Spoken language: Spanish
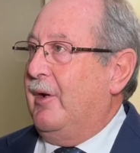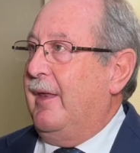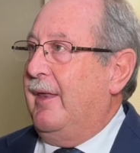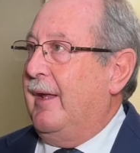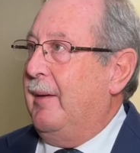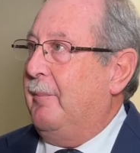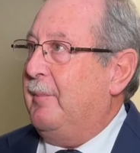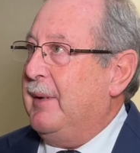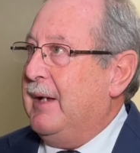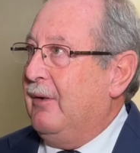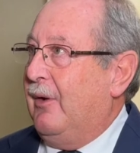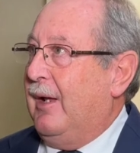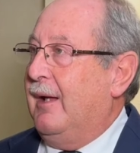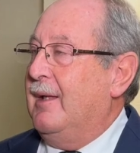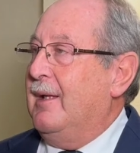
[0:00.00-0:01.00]
Cadena
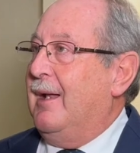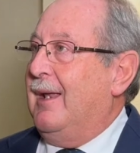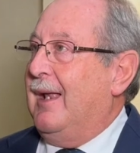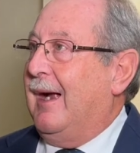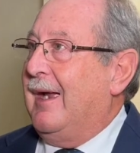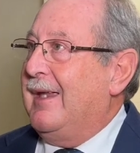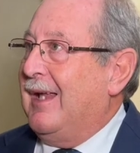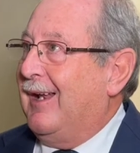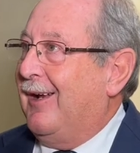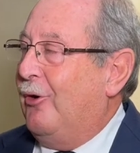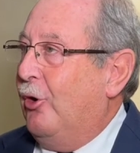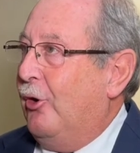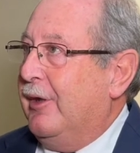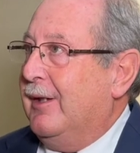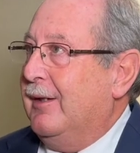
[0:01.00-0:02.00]
Espínola, la calle
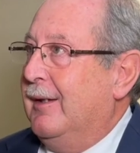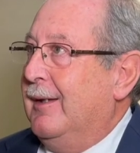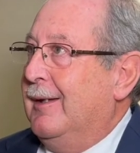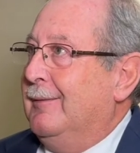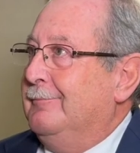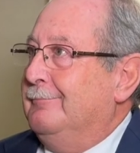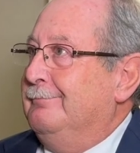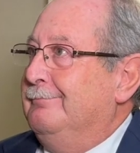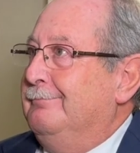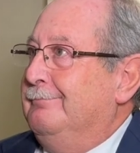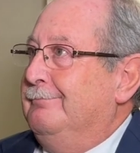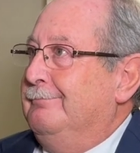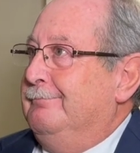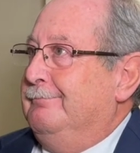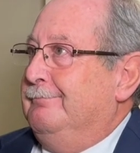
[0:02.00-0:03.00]
Alcoy,
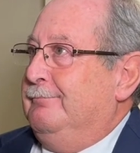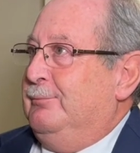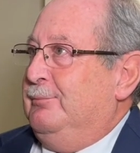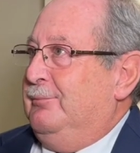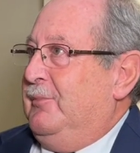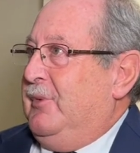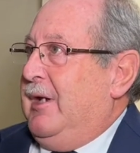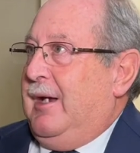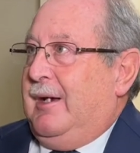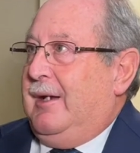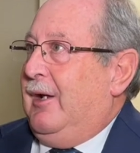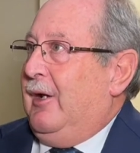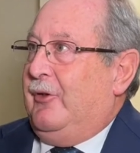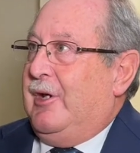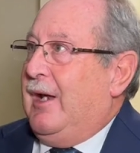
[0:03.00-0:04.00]
mm, que,
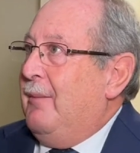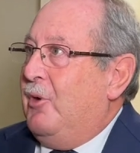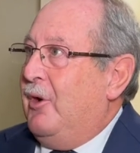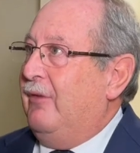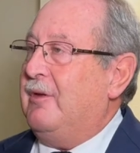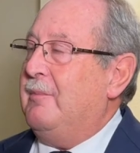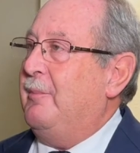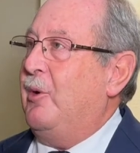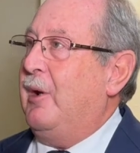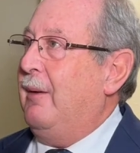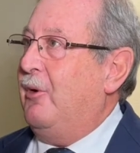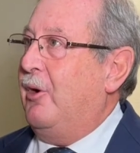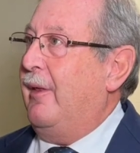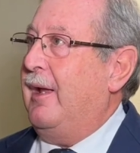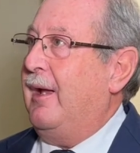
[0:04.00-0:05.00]
que lo tiramos así por la
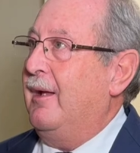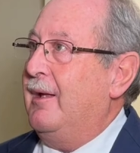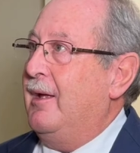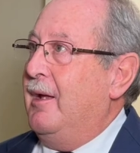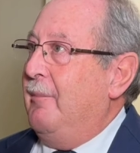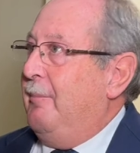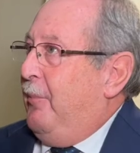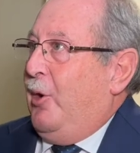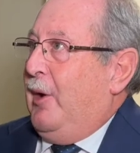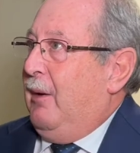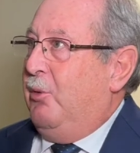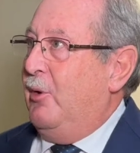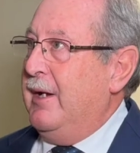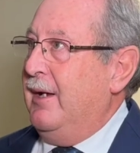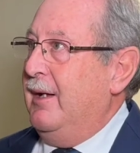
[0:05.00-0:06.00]
borda, por
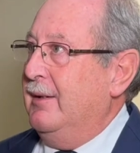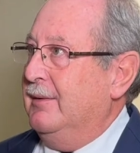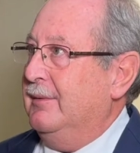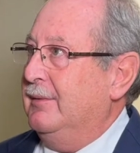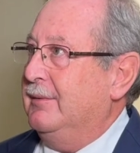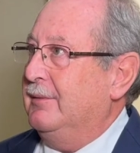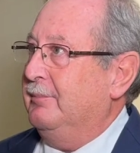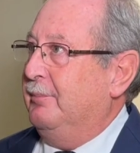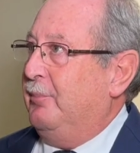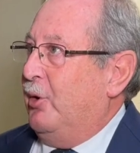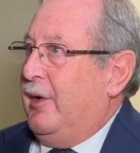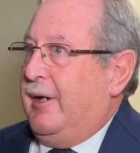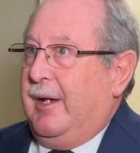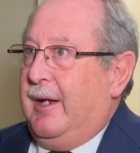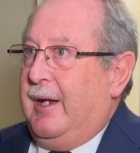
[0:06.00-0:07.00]
las buenas,
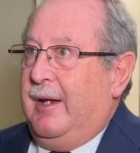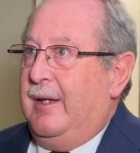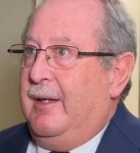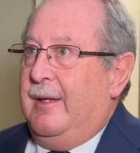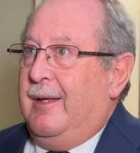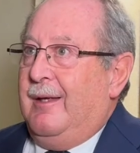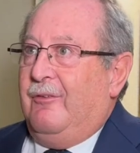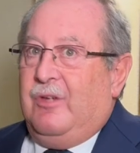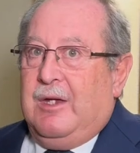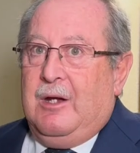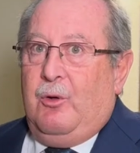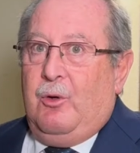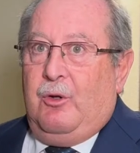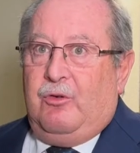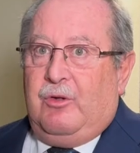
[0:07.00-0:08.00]
porque
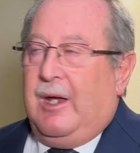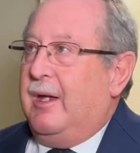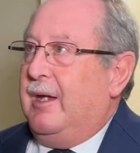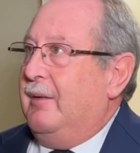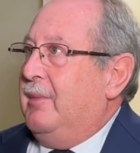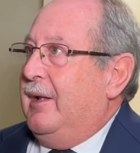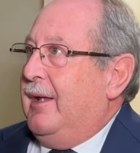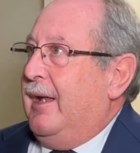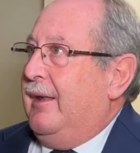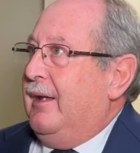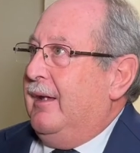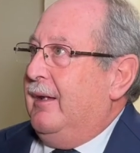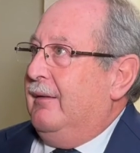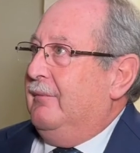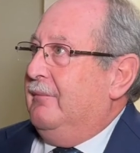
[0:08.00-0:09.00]
cinco o seis
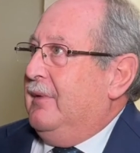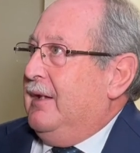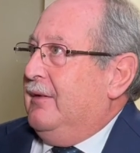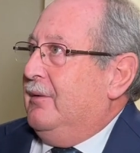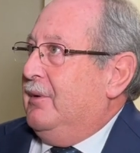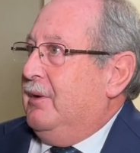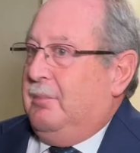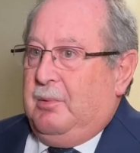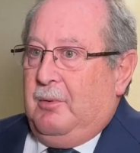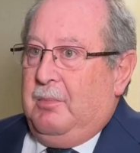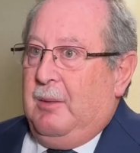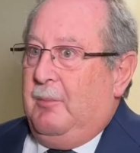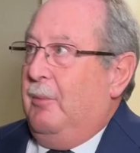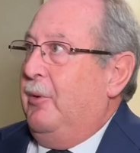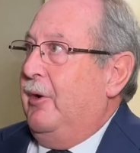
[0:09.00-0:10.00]
hermandades dicen, bueno, pues
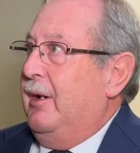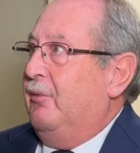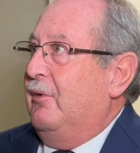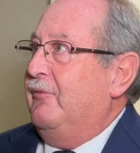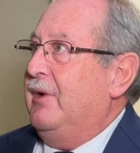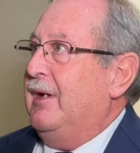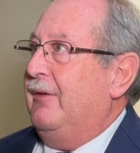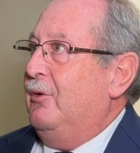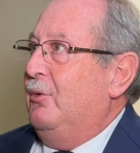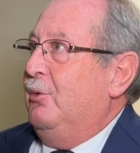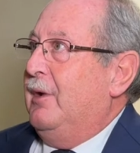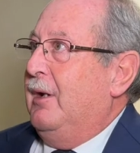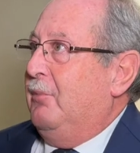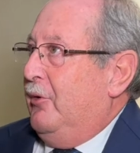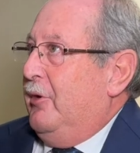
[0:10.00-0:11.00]
vamos a poner buen fin la
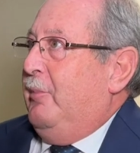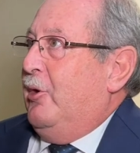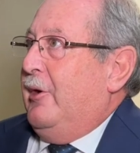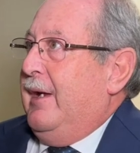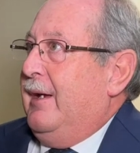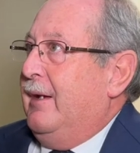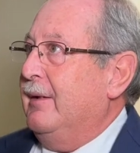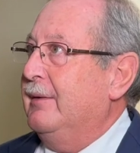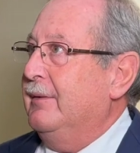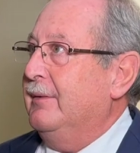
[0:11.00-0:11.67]
segunda. Bueno, ¿y por qué?